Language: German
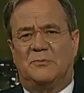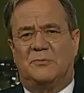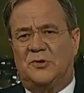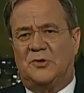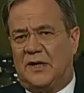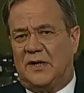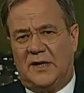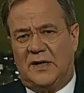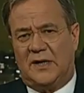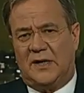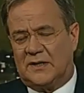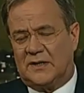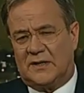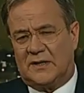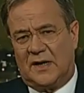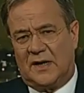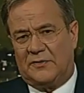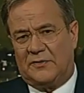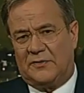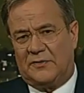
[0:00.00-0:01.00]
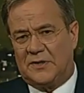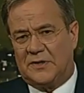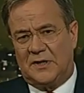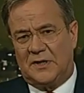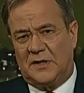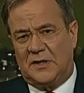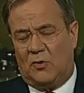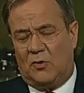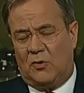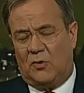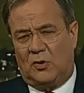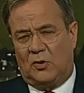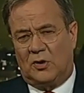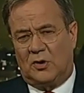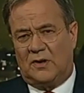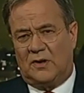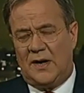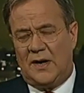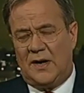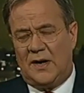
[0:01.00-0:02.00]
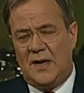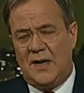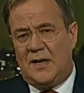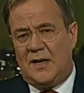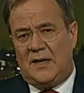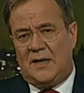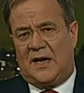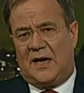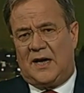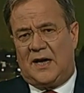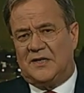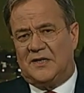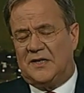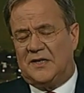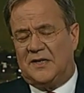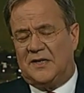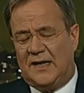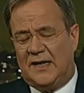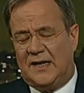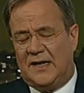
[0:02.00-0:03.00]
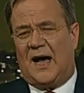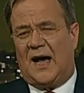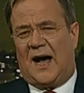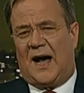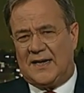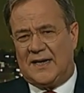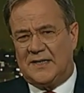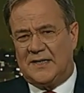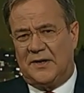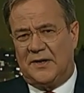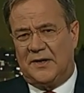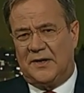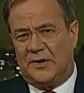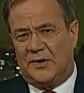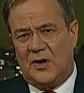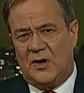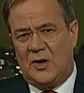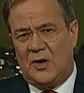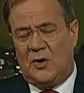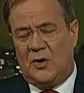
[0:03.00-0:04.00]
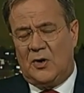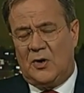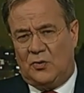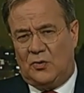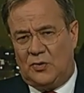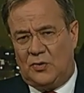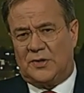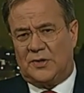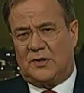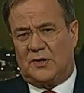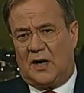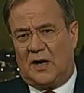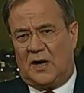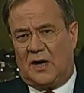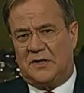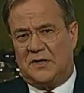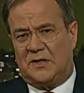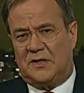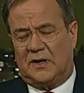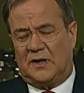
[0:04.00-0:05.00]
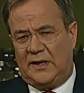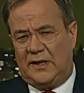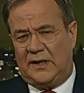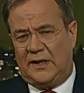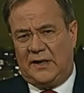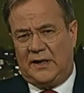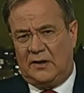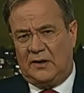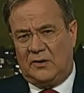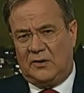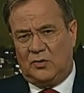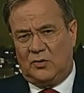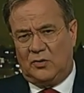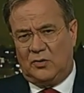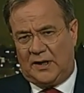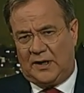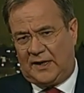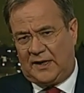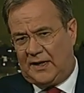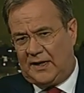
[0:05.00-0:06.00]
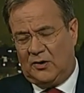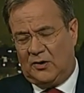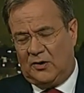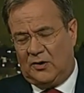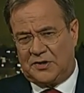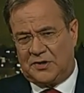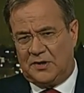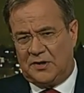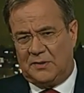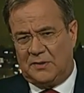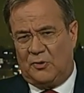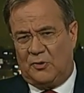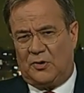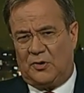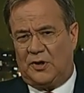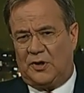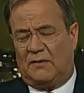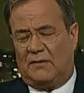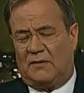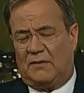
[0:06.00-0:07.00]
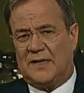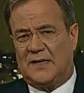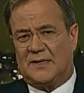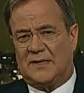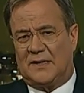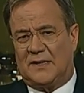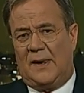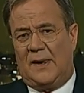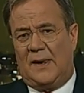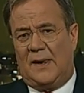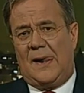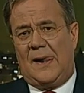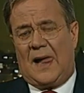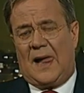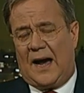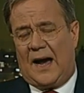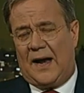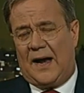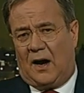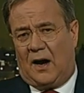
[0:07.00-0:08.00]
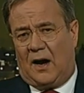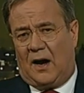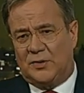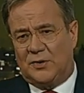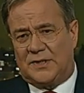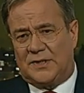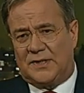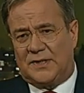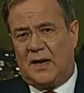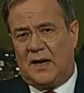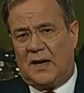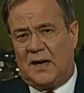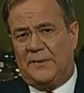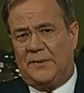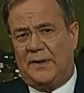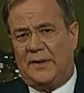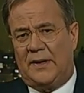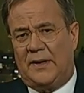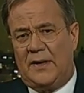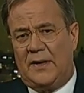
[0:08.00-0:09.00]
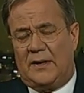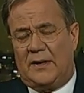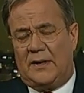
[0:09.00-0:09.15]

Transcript: muss ja jedes Land für sich beurteilen. Ich kenne jetzt nicht jede einzelne österreichische Regelung. Die Kinos sind möglicherweise eine Ausnahme.